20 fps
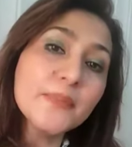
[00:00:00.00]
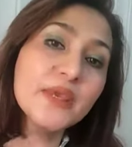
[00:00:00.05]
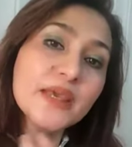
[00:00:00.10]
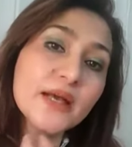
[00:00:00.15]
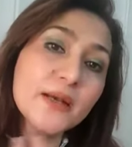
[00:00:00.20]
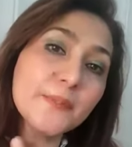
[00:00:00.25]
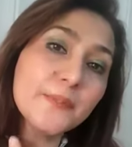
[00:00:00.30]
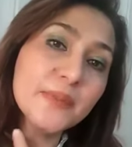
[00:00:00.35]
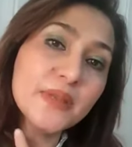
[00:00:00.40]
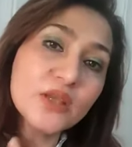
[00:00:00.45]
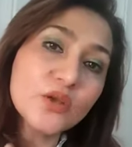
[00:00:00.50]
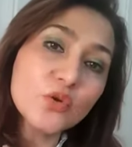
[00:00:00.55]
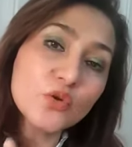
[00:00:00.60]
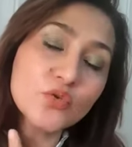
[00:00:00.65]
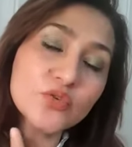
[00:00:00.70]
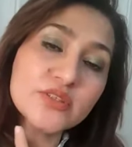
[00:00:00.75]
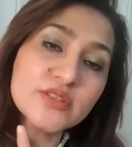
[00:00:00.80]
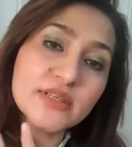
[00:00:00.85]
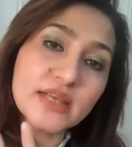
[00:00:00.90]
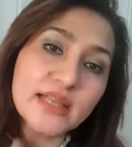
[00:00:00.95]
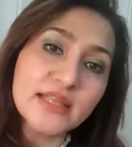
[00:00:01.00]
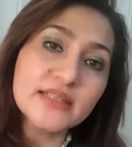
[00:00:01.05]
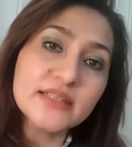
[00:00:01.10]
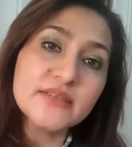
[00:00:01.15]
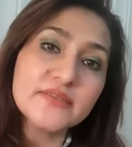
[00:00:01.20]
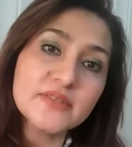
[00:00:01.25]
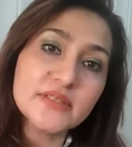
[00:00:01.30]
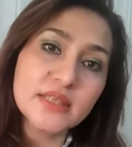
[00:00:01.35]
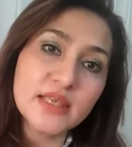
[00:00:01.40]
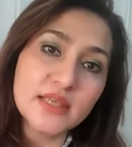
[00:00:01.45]
आपके अपने क्लोज
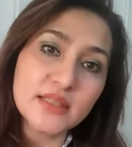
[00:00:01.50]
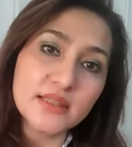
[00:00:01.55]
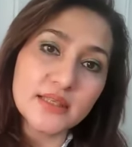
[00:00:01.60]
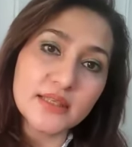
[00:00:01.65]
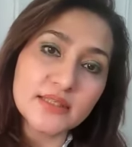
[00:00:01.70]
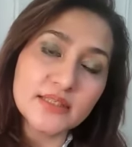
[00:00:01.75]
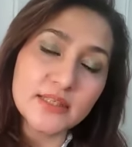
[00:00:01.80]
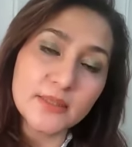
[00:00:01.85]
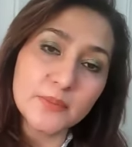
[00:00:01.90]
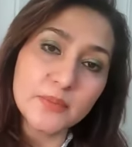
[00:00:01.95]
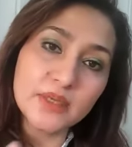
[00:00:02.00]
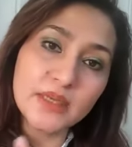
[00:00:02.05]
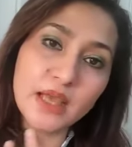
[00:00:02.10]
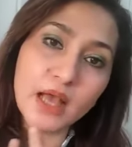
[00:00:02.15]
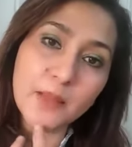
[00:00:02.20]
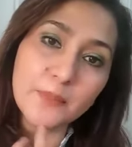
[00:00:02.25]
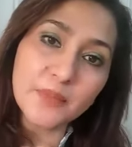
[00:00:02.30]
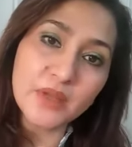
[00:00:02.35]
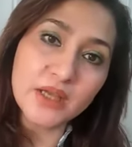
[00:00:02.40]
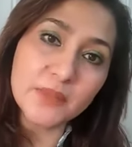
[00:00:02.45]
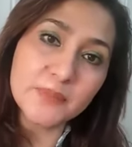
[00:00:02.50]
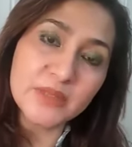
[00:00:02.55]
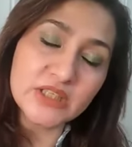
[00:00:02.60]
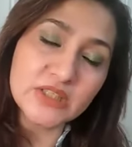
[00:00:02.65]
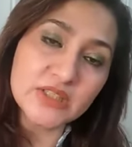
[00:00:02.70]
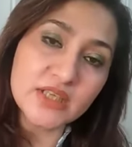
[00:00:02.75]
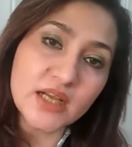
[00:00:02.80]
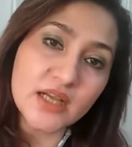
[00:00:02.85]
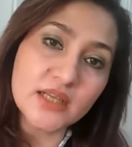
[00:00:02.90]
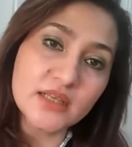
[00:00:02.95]
रिलेटिव के अंदर से भी आपका
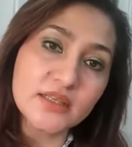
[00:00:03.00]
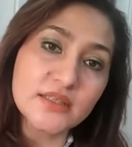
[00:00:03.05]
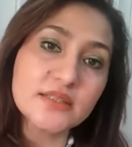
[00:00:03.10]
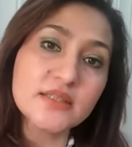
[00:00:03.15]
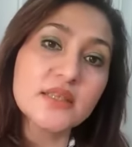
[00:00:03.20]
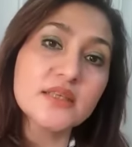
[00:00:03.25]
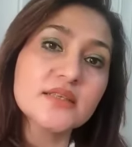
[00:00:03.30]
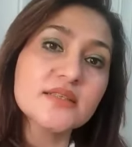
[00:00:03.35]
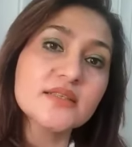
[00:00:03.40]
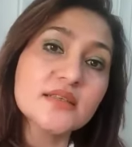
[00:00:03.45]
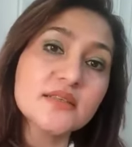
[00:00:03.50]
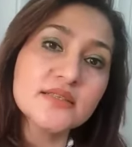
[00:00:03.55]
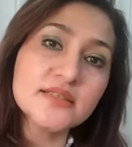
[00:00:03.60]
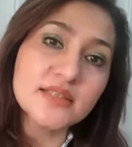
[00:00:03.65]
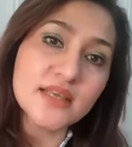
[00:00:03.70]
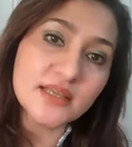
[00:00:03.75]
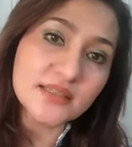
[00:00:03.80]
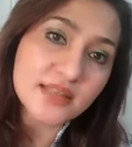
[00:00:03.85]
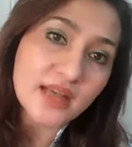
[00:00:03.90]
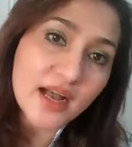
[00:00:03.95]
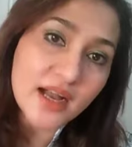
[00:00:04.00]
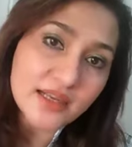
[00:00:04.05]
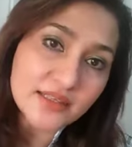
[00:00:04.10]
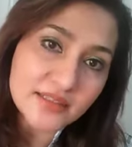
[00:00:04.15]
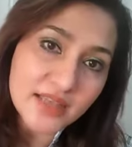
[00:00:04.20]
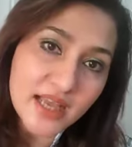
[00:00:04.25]
बच्चा अगर किसी के साथ ज़्यादा